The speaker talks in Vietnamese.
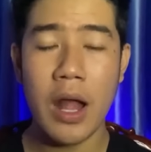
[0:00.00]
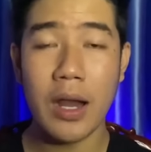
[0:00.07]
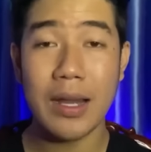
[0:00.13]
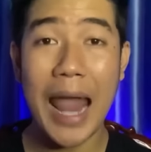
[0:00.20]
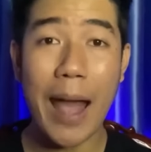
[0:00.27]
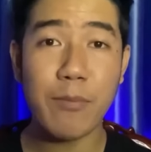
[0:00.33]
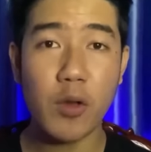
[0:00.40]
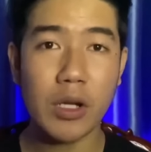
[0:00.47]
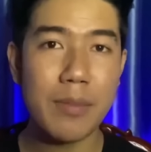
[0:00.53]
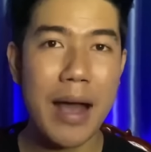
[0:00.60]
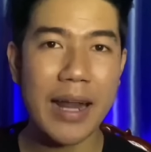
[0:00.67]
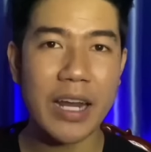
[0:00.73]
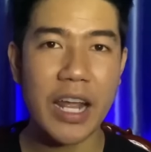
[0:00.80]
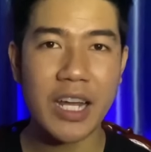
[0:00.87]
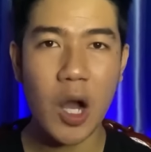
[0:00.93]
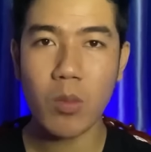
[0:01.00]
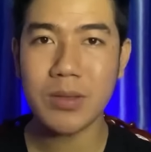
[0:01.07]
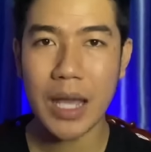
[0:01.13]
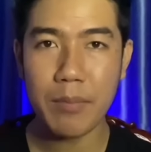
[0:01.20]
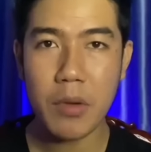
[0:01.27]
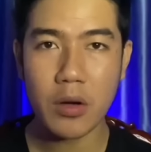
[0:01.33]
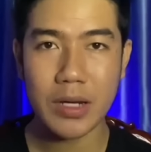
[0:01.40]
làm cho cái bà này không
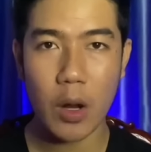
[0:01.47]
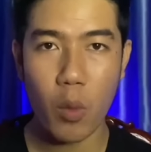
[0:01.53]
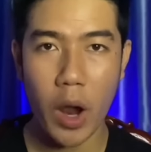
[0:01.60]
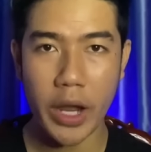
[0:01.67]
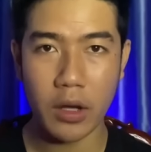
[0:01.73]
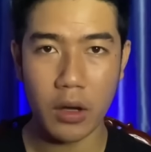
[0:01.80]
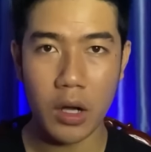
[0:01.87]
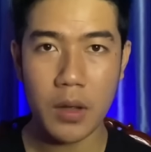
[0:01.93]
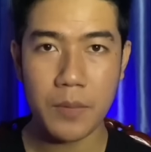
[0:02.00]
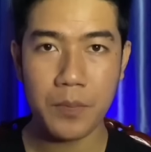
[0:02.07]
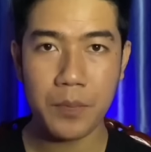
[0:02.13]
dám bước ra ngoài cửa